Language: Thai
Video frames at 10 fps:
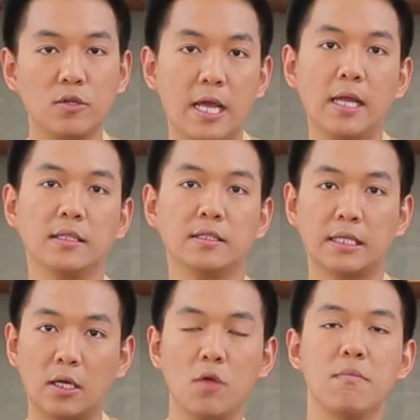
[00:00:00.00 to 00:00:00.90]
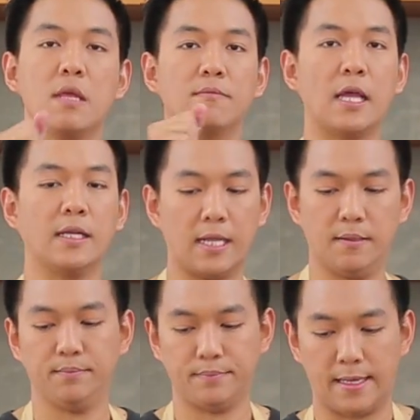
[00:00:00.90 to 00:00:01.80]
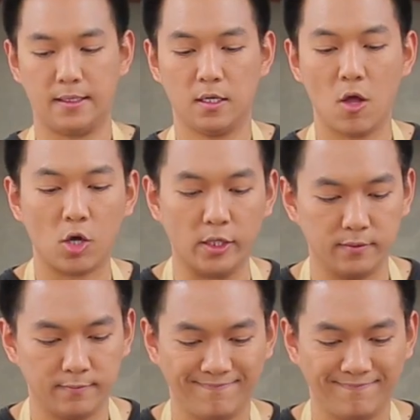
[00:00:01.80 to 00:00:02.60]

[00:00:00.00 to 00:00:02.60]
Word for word: เราเย็นแต่นั้นค่อยบีบใส่กันรอก่อน